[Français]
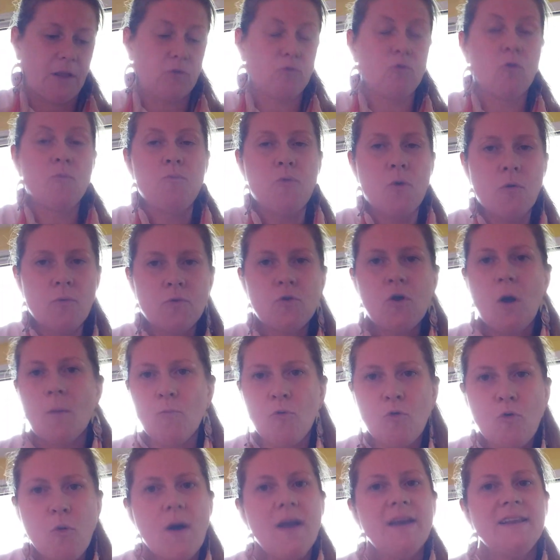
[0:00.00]
Donc pour,
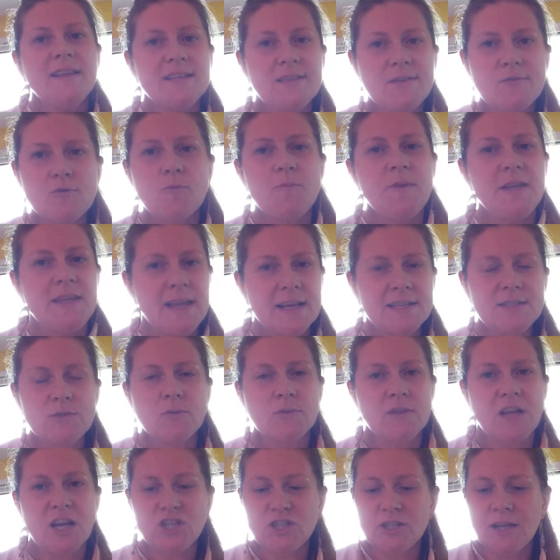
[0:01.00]
comme quoi les
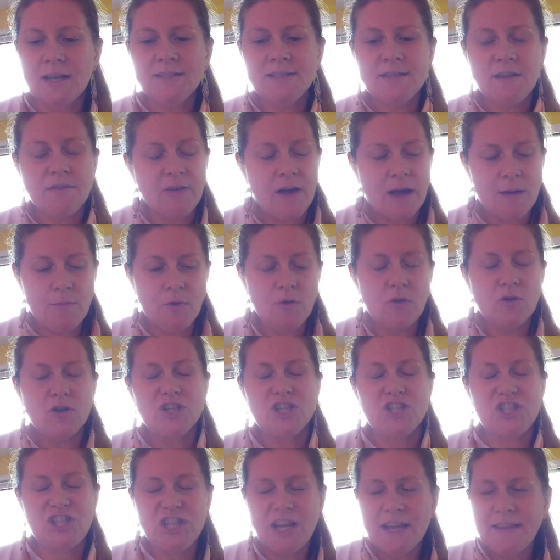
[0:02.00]
obligations d'achat, c'est vraiment
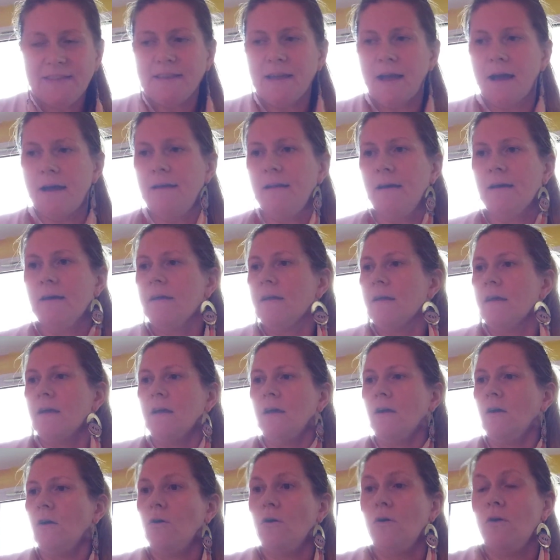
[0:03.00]
génial.
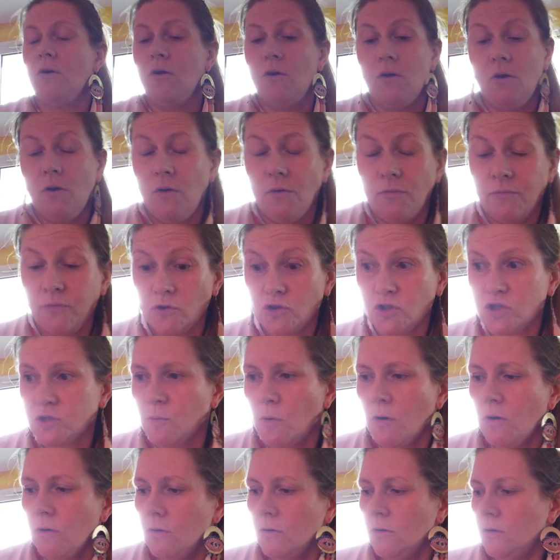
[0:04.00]
Euh,
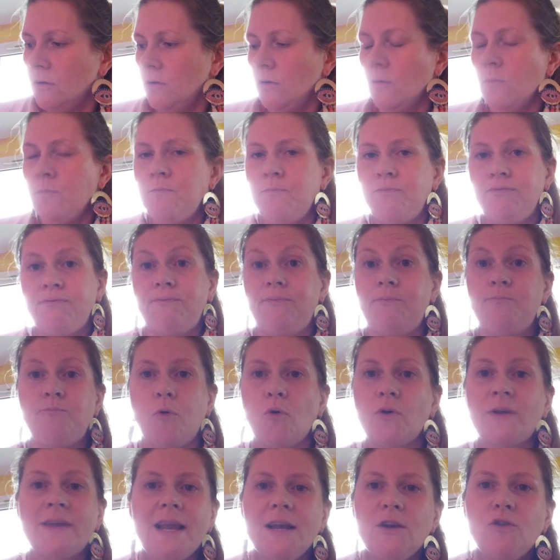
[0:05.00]
franchement, euh,
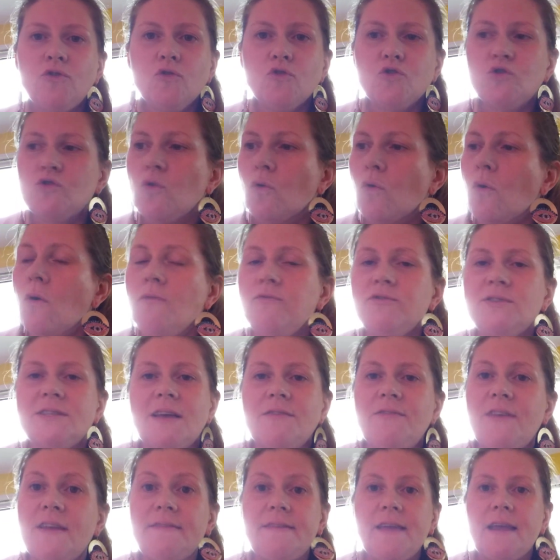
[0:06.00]
pour quelques euros, vous
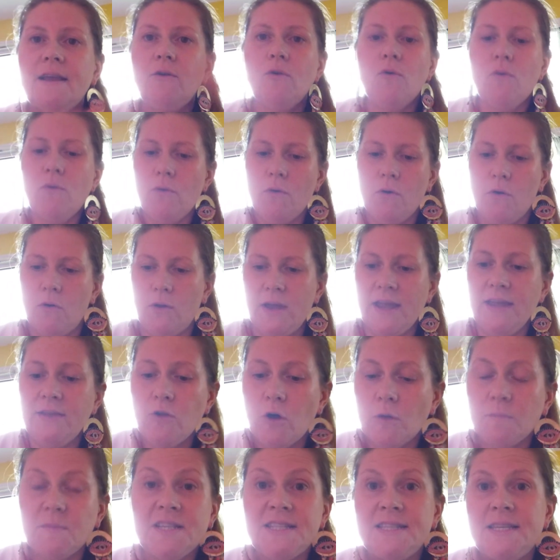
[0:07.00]
avez des lots euh,
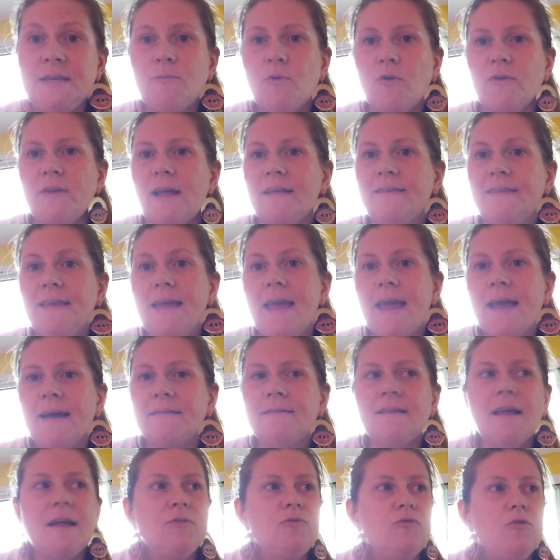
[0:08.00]
énormissimes. Regardez,
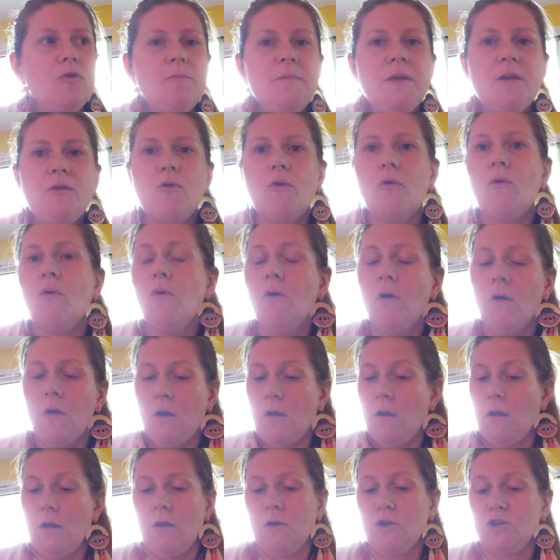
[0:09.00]
Erta, 2000 euros.
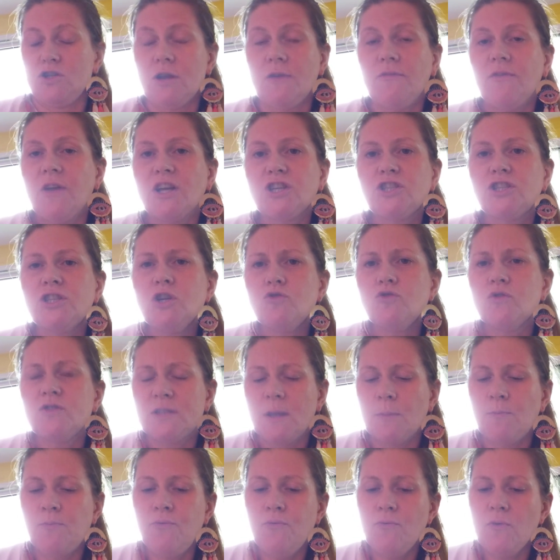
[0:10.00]
J'avais acheté, je
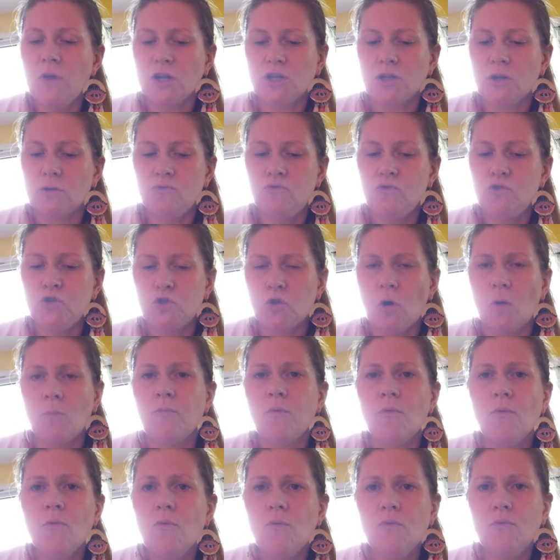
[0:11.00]
sais plus, hein, du
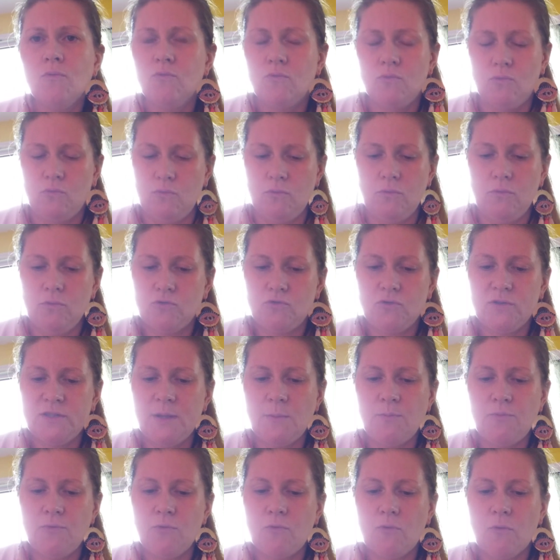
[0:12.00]
jambon ou je
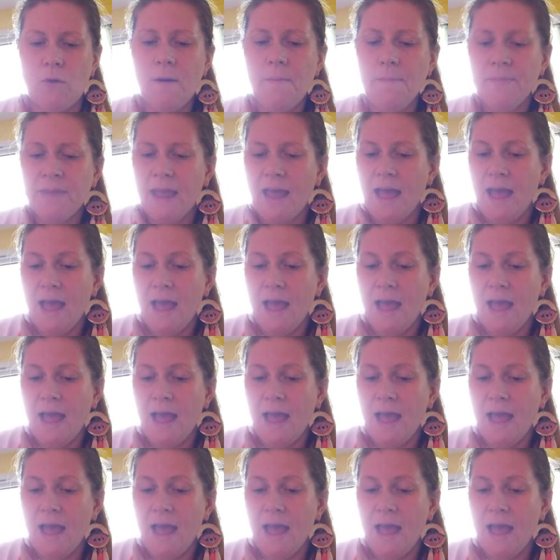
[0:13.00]
sais plus quoi.